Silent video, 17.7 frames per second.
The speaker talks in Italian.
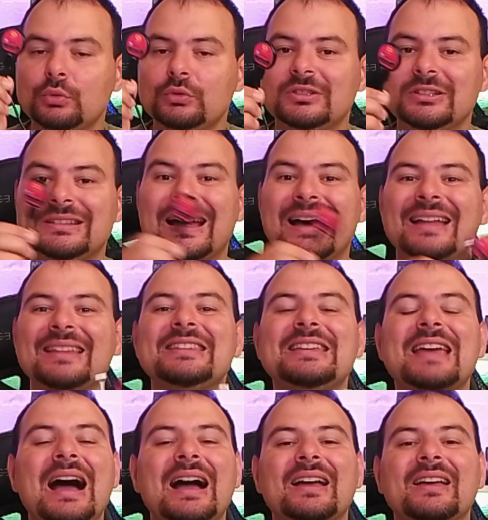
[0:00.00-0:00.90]
tutti i
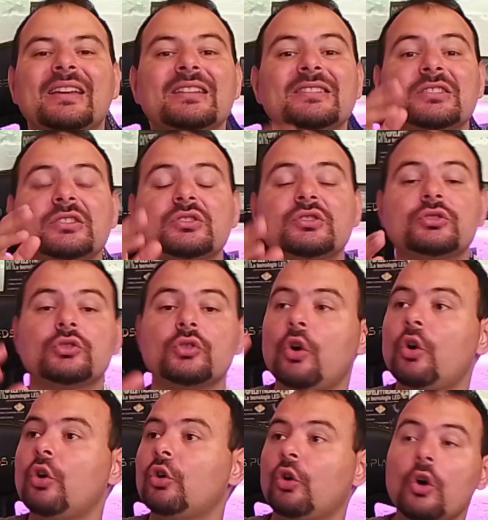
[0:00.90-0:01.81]
dati anche se
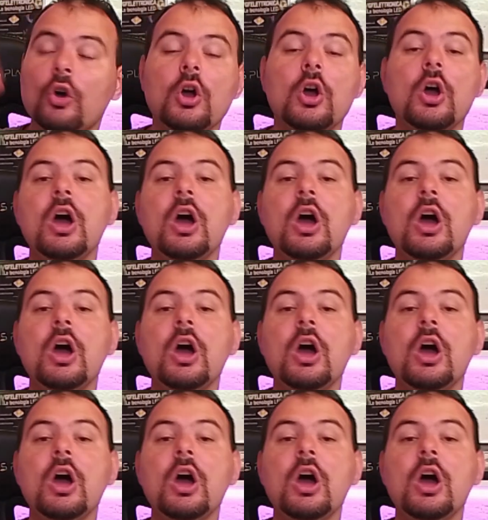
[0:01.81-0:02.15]
sono